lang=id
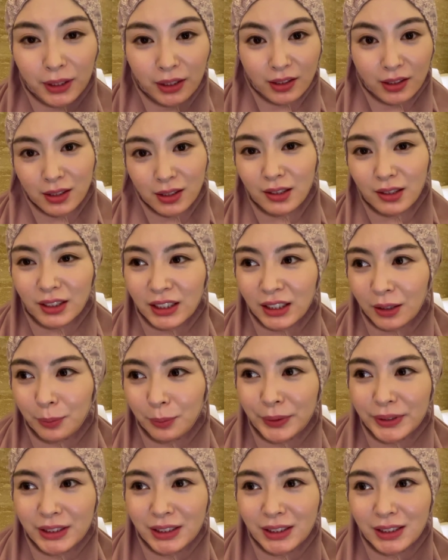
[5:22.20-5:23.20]
di
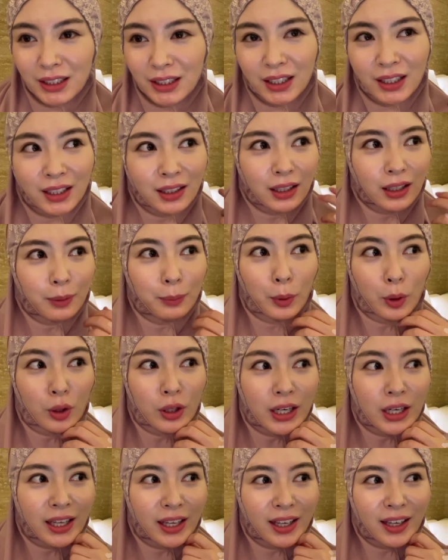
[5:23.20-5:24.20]
Malaysia bisa
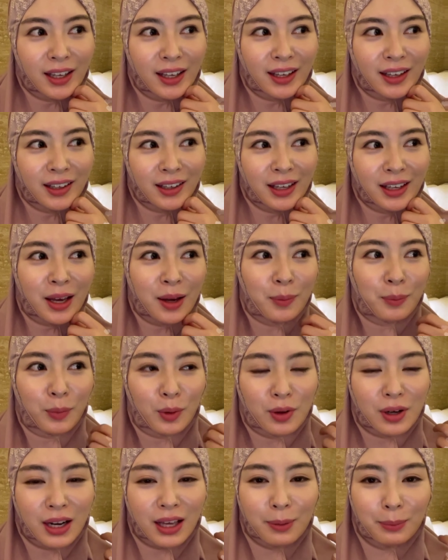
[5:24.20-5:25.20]
ah, boleh
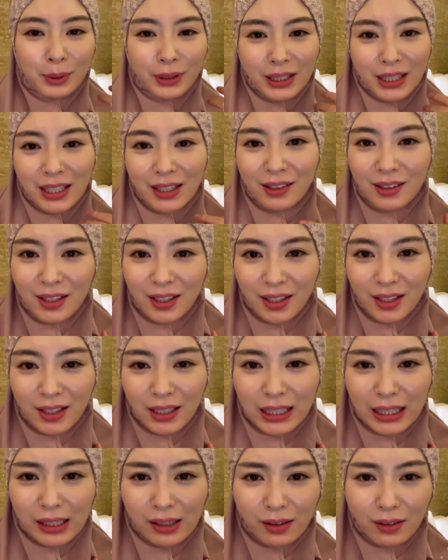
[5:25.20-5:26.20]
boleh beli
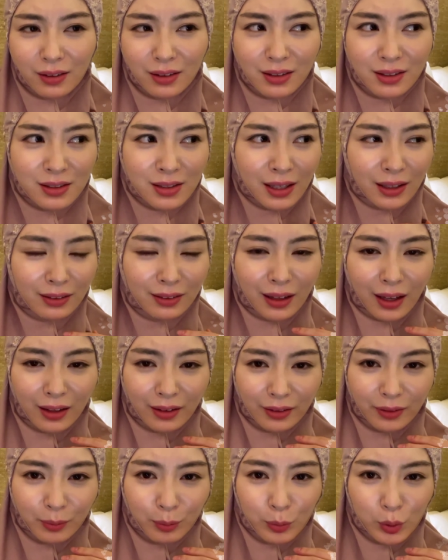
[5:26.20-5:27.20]
di
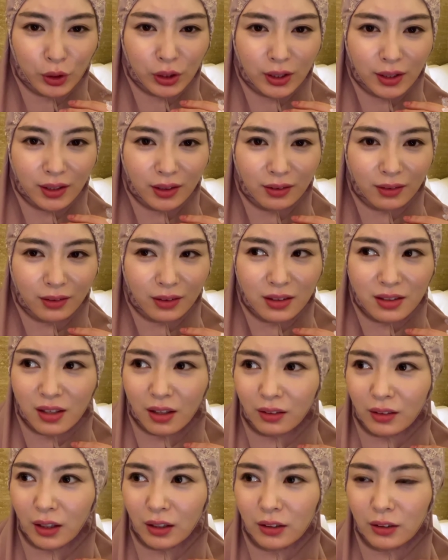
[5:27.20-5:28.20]
isetan mungkin
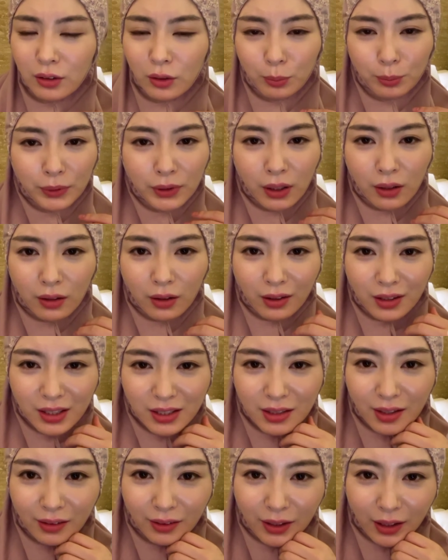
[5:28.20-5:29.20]
isetan benar
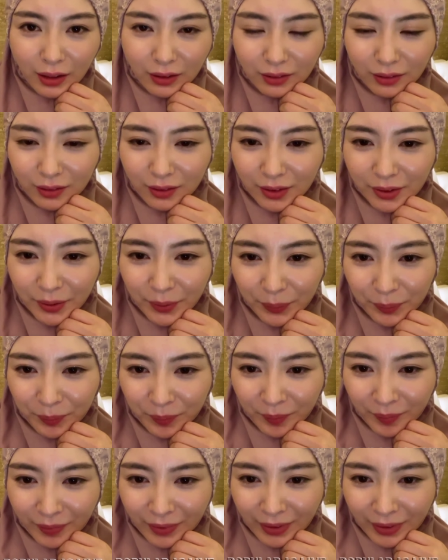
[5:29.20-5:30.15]
nggak isetan